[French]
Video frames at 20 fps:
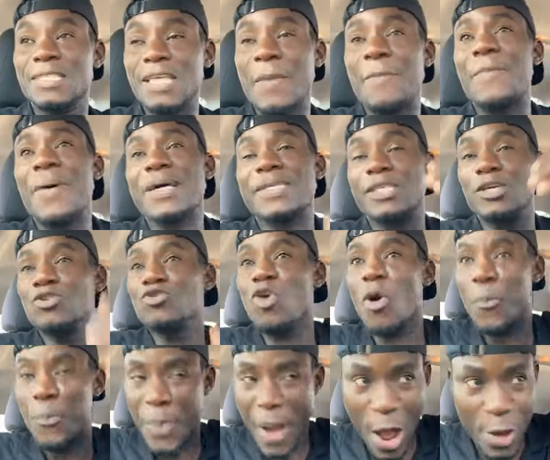C'est parce
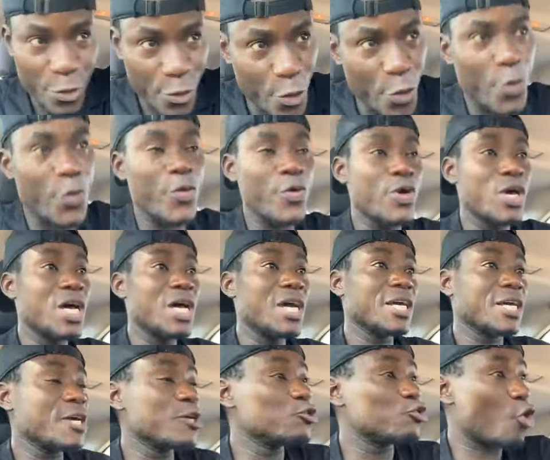qu'ils n'ont pas eu
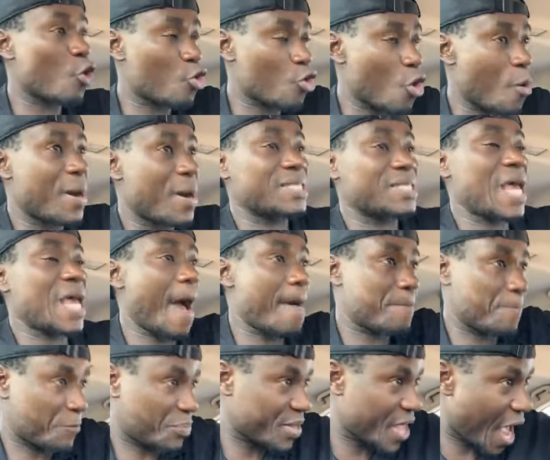qu'ils ont commencé
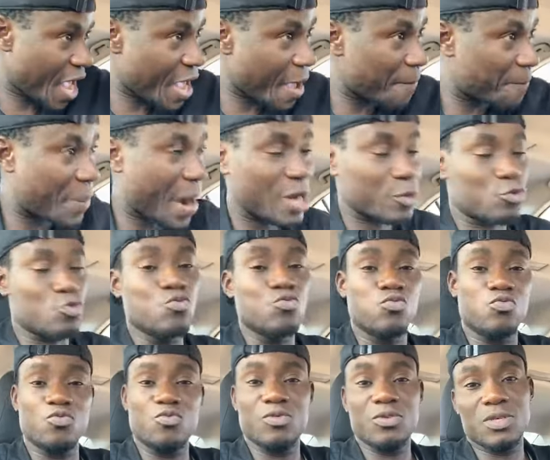à piailler
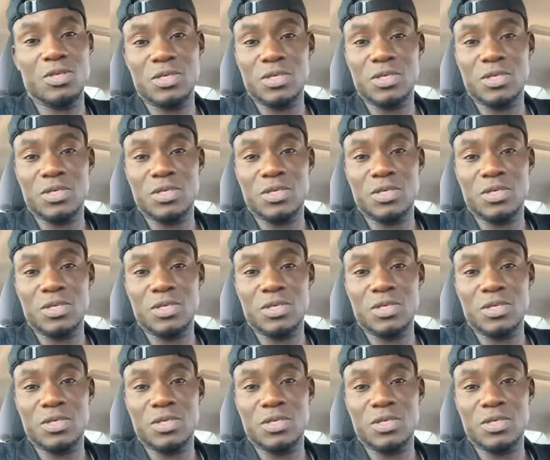partout.